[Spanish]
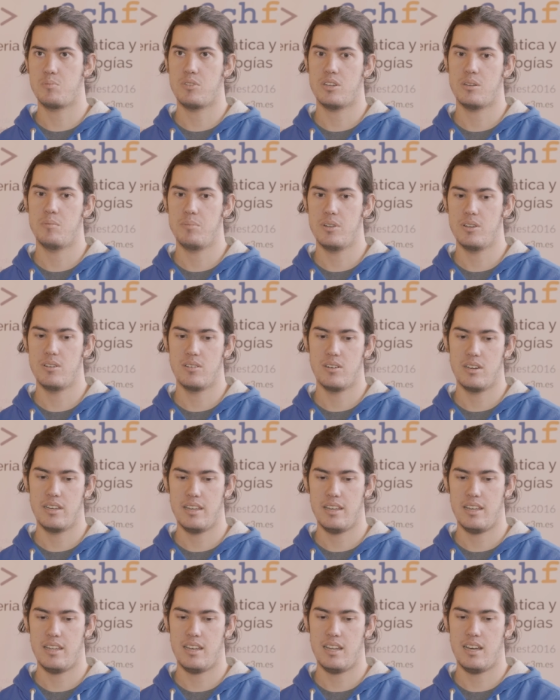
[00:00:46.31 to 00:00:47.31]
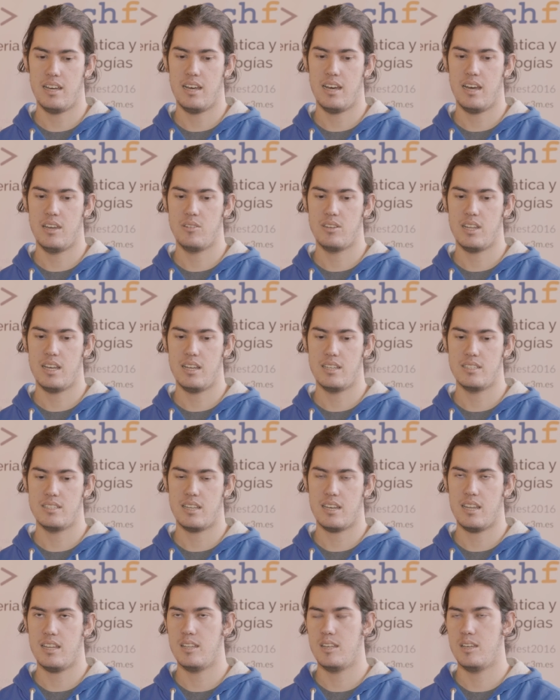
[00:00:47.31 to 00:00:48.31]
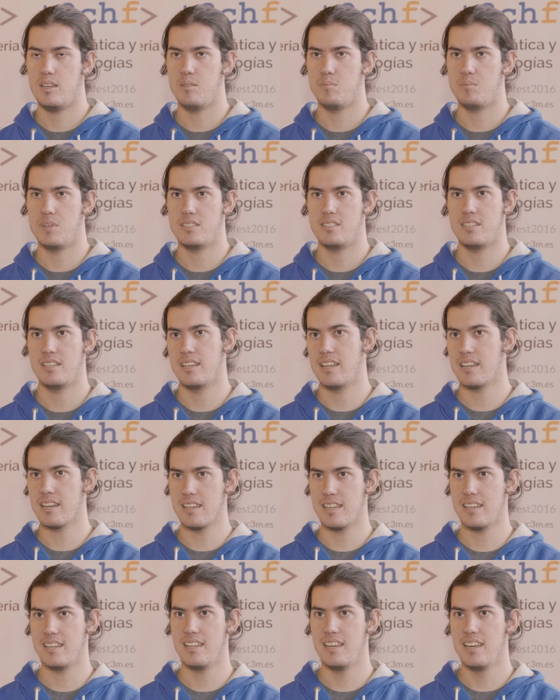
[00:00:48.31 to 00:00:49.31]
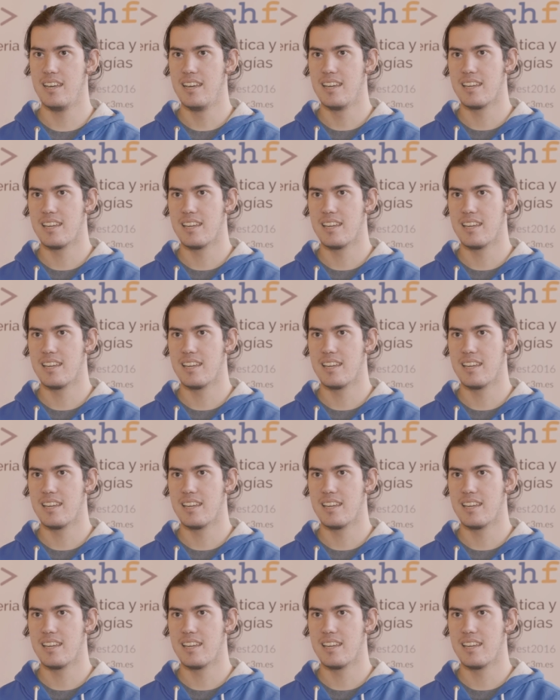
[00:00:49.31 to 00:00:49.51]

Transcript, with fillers: Por ejemplo, eh, hay una charla de Machine Learning